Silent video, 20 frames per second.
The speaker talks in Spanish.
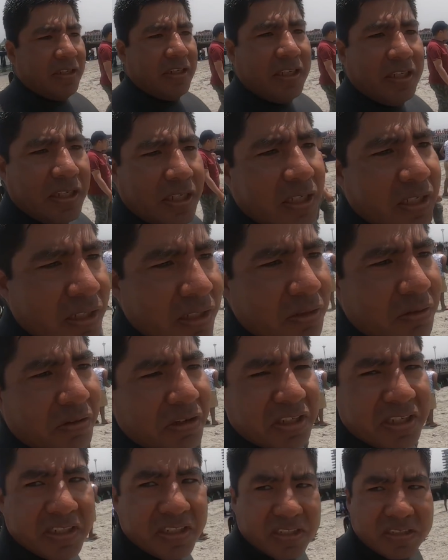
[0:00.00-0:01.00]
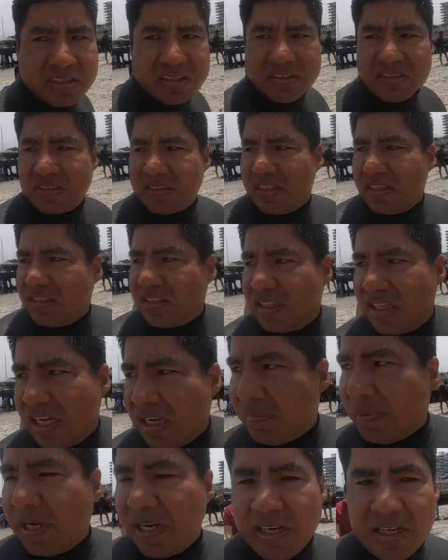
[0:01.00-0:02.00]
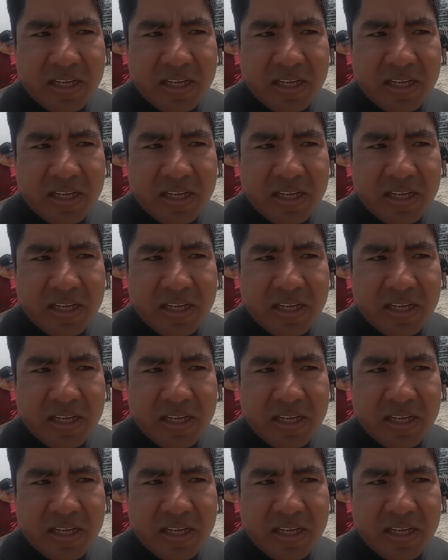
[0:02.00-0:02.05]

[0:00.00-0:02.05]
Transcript: y corrientes. Es ideal para